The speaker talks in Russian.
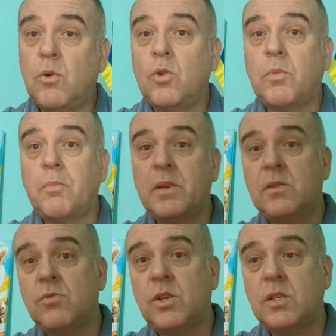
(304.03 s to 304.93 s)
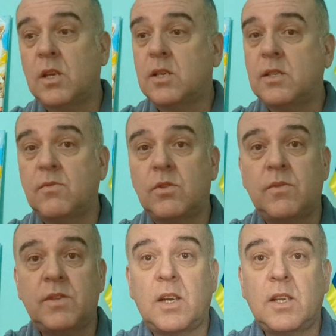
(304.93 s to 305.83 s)
могут попасть на участок из-за того,
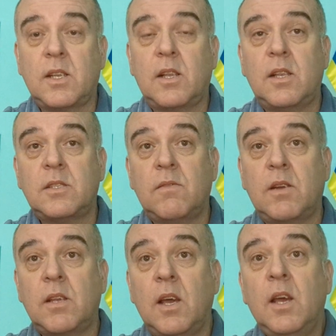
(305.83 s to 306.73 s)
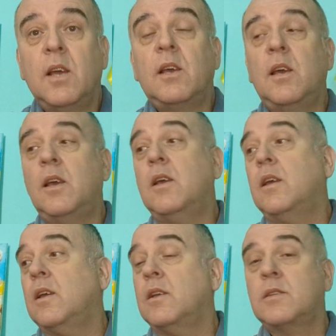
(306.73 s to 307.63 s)
что все хотят голосовать.
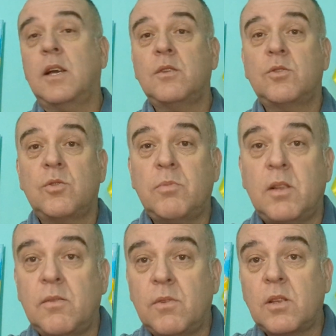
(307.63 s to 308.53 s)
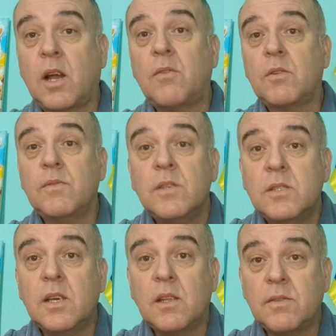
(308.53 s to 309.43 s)
И скажут, что было вот так вот
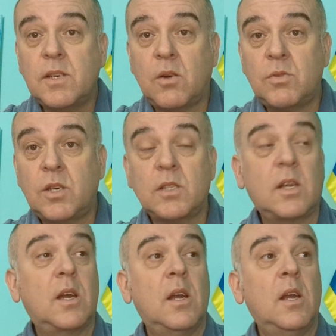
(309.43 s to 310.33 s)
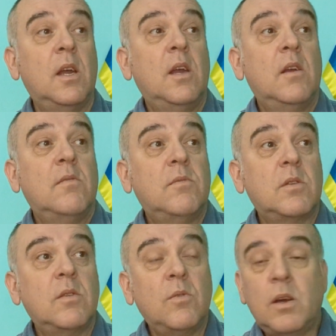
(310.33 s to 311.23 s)
везде, на всех участках.
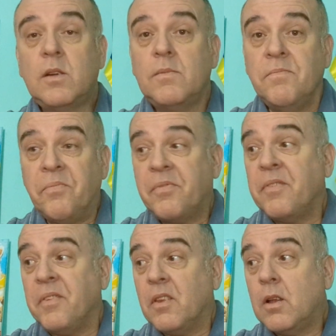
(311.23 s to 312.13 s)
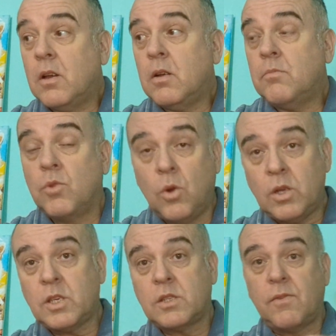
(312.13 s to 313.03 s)
Вот. Но ну, а, э,
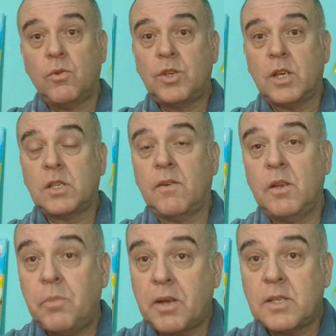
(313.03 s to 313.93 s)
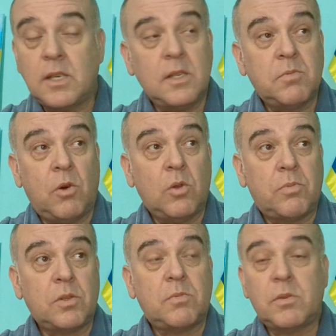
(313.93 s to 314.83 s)
множество участков они показать не смогут,
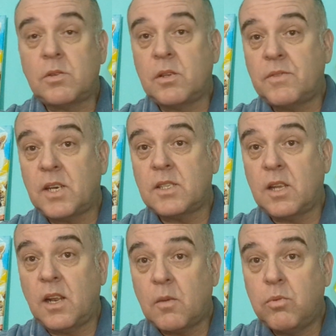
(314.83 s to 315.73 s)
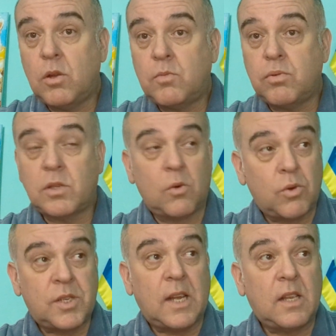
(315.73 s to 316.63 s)
просто потому что на всех остальных будет пусто.
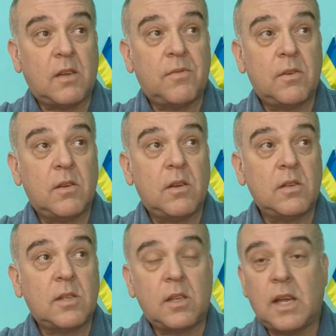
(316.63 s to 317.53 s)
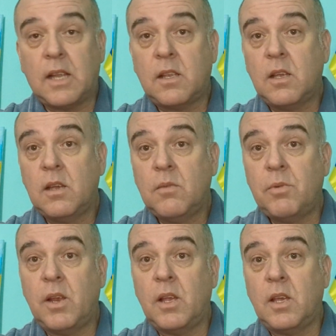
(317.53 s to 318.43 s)
Курсантов, э, солдат
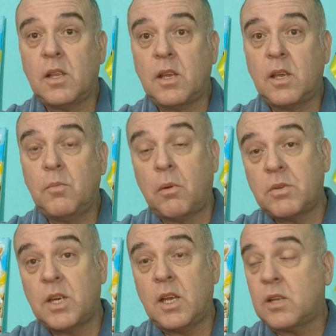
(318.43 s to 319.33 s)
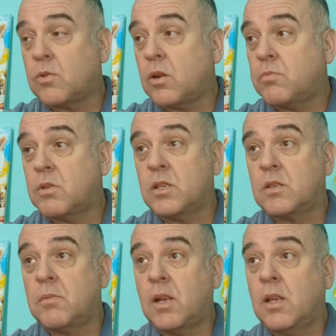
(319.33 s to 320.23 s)
переодетых и бомжей, которых можно
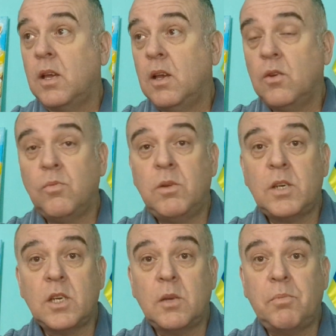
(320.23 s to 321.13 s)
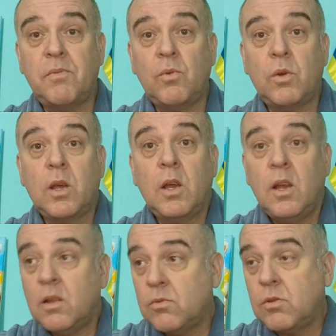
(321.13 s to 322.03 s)
собрать у ближайшей пивнухи,
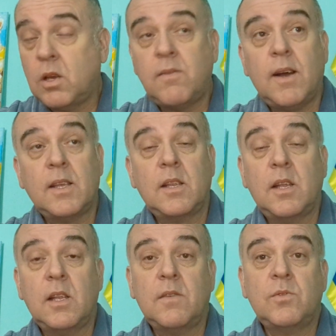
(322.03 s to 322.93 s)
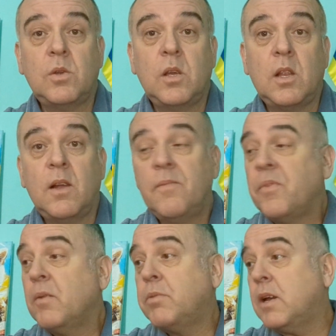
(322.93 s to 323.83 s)
ну, не хватит на это все дело.
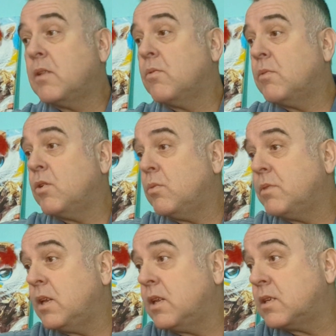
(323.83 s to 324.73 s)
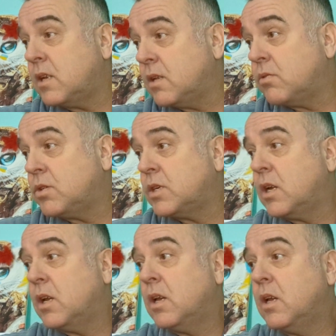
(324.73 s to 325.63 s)
Поэтому мое мнение
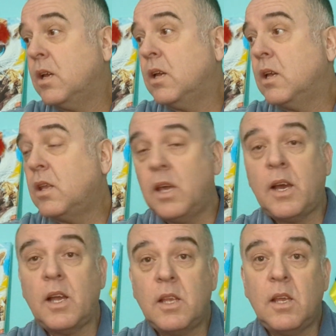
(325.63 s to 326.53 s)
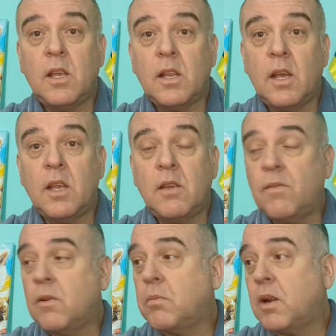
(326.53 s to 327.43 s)
следующее. Не ходите на эти
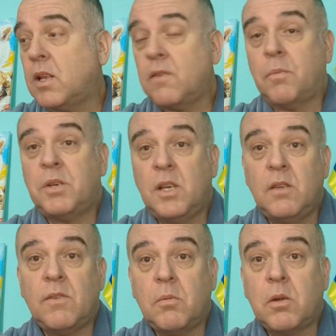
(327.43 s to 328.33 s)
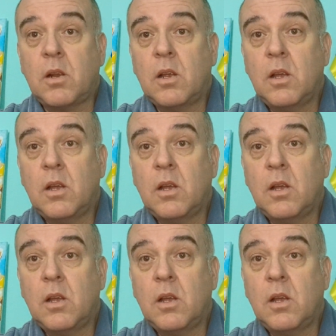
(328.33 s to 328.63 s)
выборы. Это вообще не выборы.